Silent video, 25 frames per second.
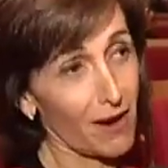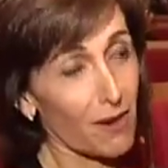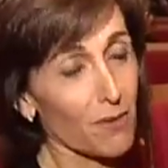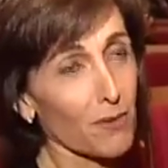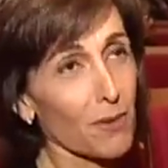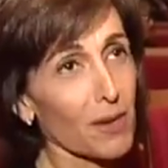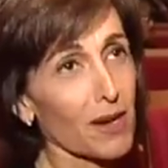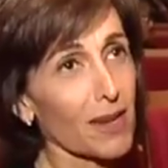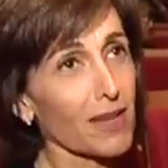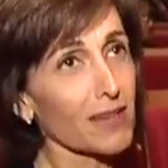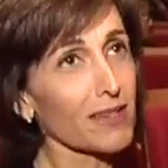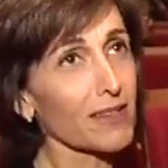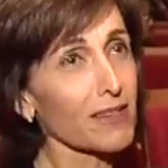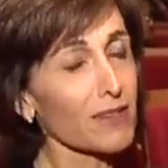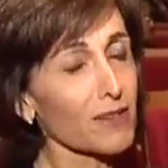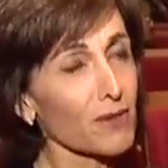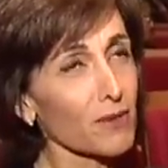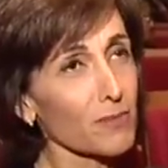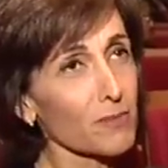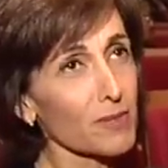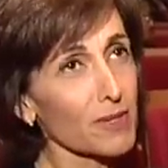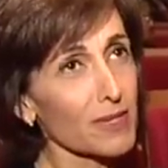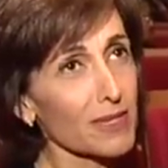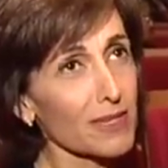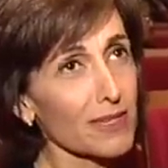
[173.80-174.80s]
اولا انه
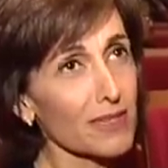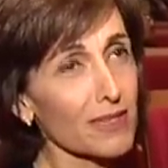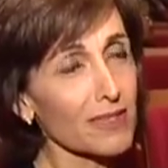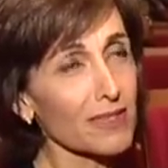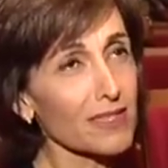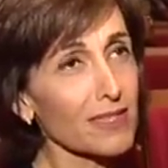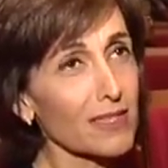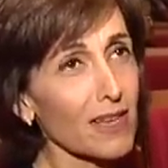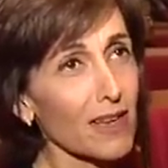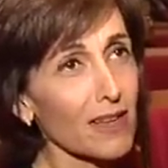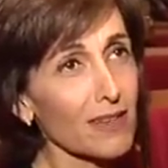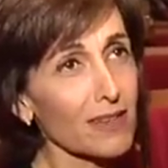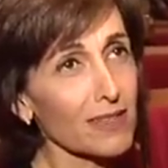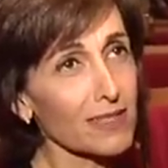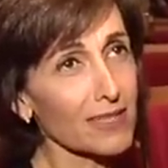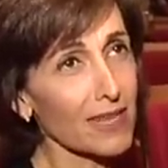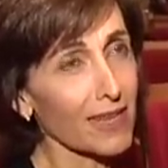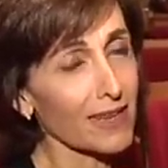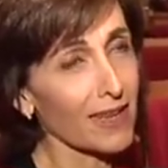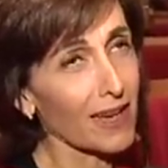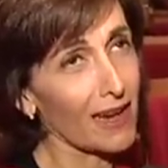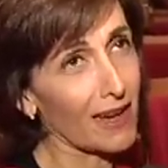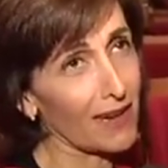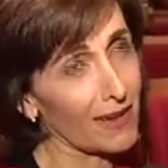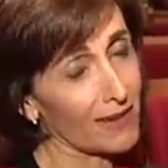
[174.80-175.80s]
بصاله
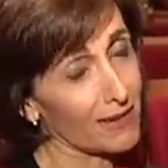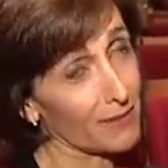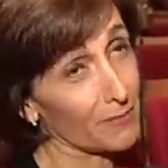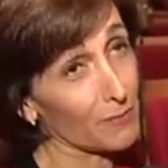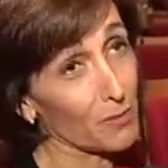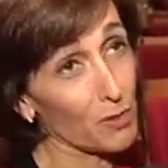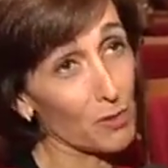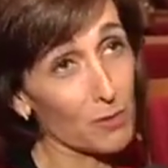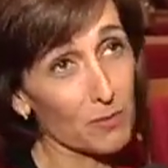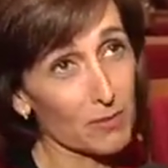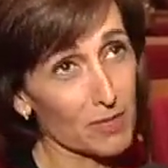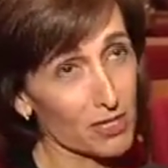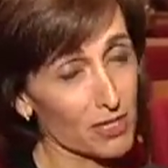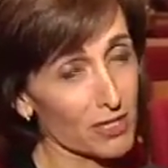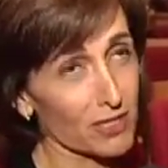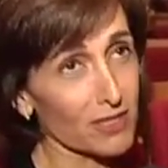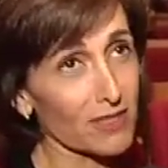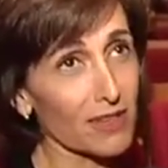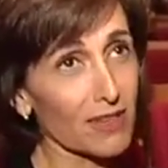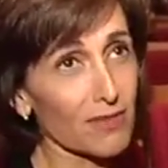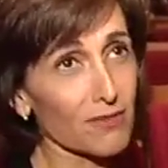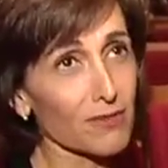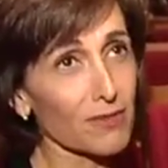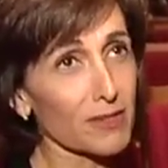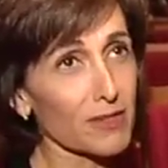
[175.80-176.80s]
زي هاي مهمه
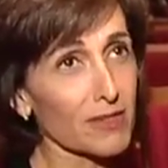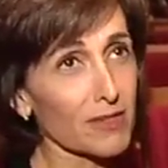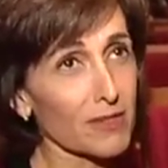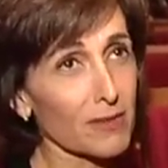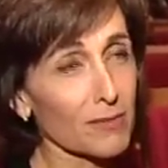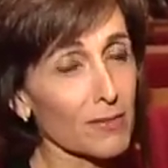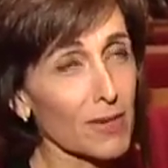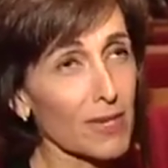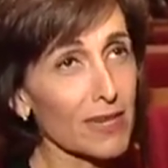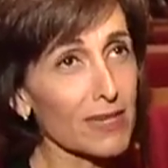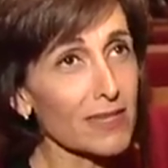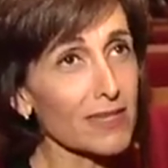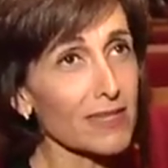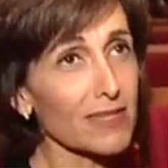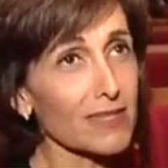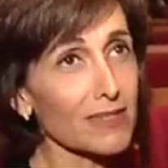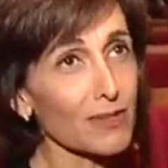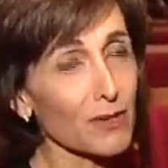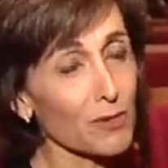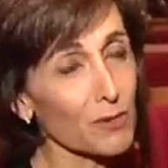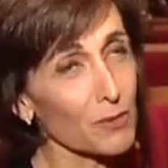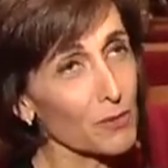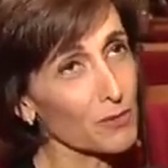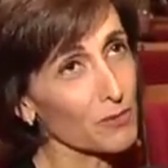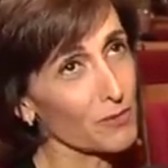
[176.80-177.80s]
جدا في باريس انه
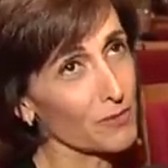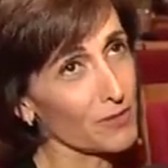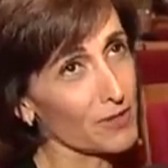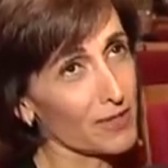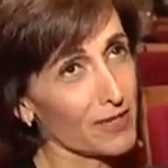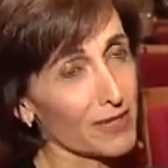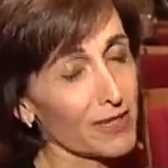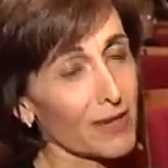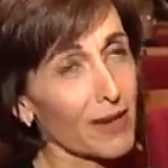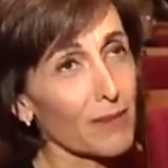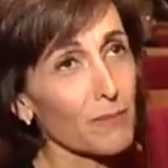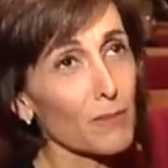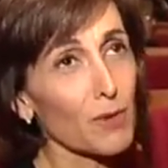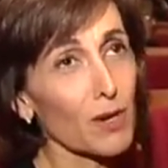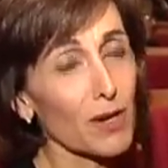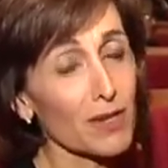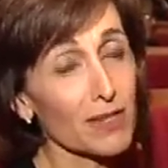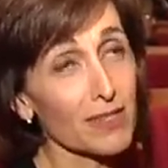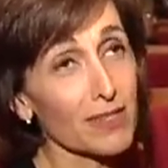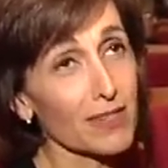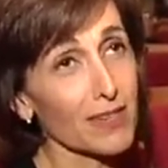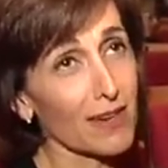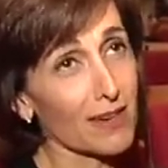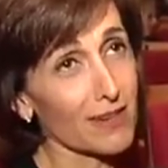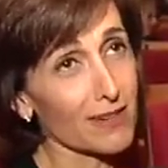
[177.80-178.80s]
يكون في عنا
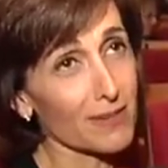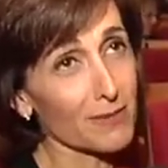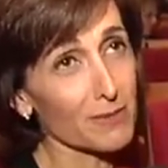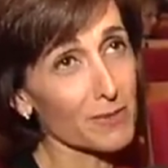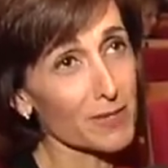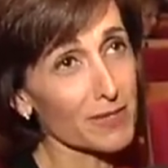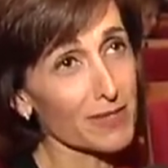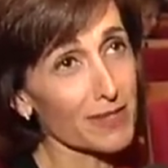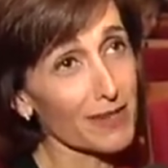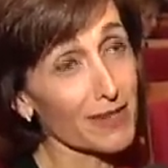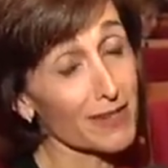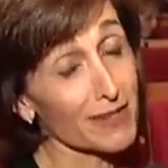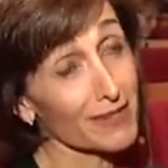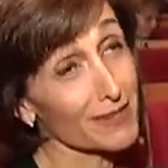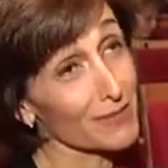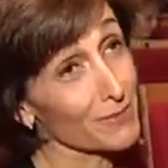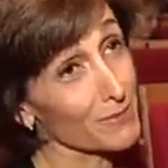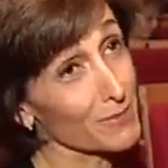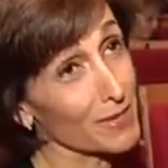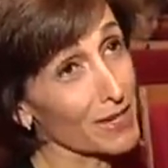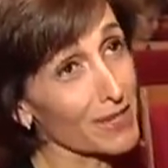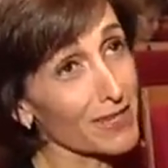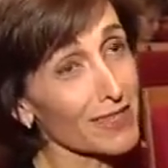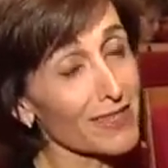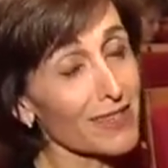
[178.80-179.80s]
مغنيه عربيه
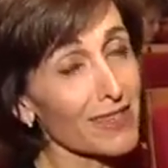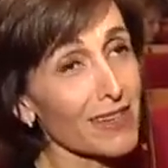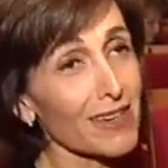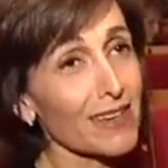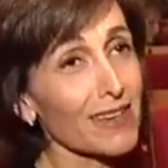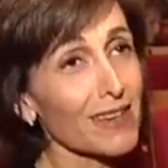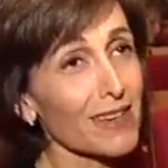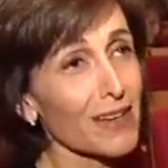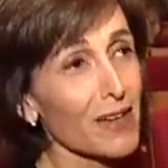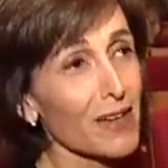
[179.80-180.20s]
لبنانيه